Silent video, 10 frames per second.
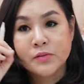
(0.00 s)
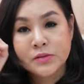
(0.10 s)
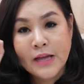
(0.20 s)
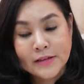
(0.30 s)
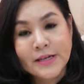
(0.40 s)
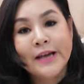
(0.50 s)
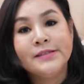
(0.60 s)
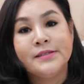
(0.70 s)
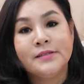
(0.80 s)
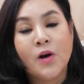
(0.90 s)
รู้จักใช้
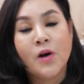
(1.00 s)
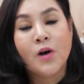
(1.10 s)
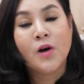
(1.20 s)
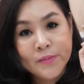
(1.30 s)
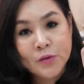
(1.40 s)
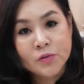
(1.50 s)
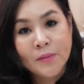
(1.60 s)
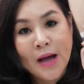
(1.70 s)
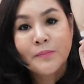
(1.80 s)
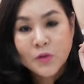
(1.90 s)
ของที่มีคุณ
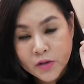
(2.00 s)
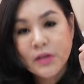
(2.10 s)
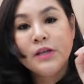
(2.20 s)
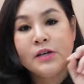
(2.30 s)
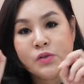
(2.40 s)
ภาพ ก็ดี